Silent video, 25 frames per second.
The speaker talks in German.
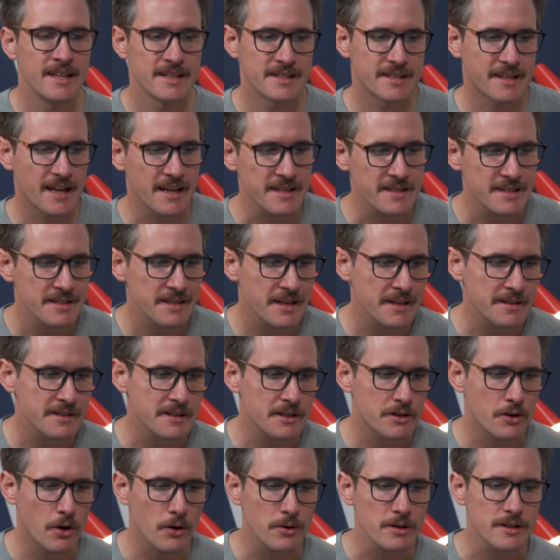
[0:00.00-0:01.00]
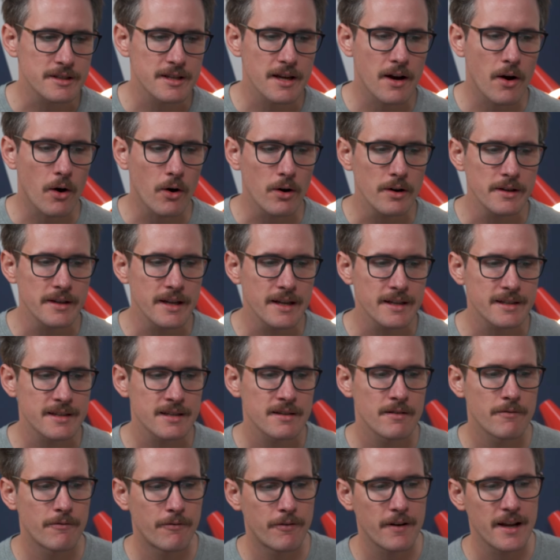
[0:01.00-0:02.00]
Das Ganze nennt sich Kongstar on
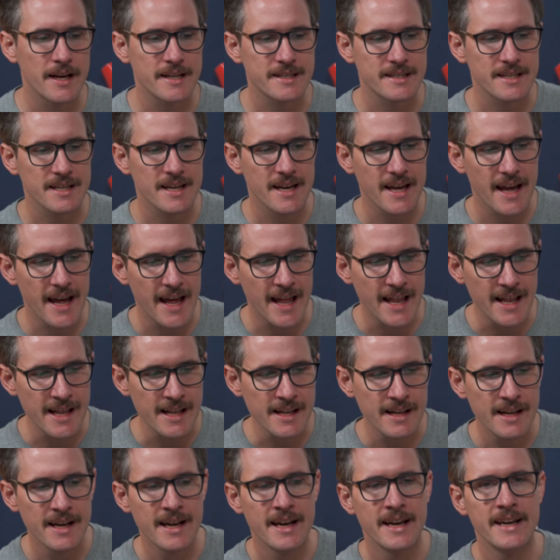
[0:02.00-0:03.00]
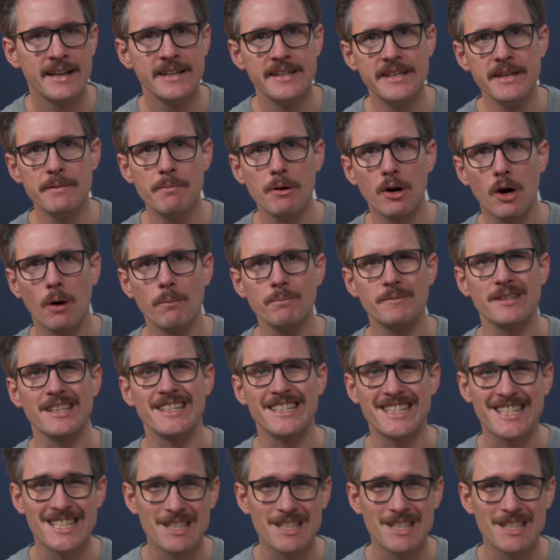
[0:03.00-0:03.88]
Flat XL. Hier bekommt ihr